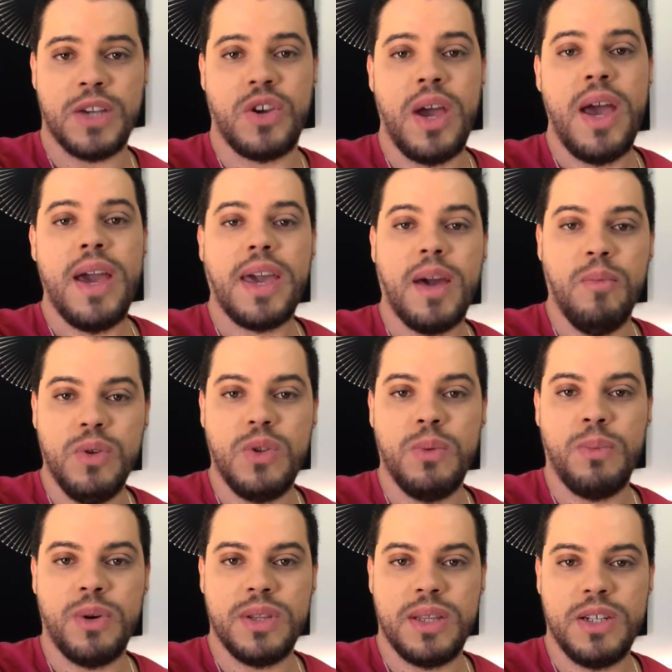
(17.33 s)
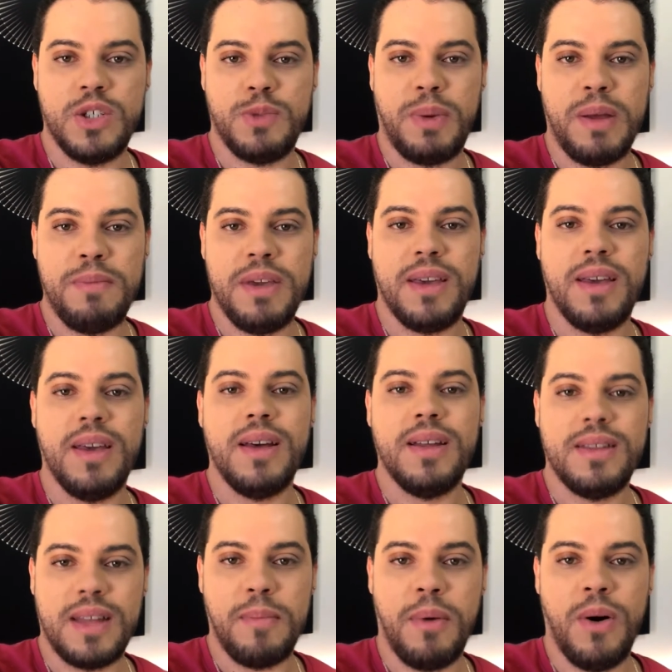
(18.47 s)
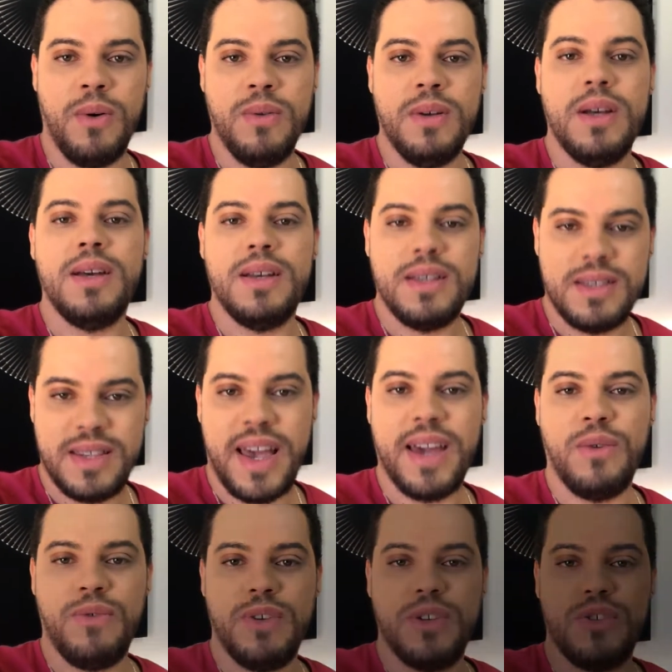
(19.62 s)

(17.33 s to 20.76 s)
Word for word: que é muito importante para mim, tá bom? Segue o vídeo.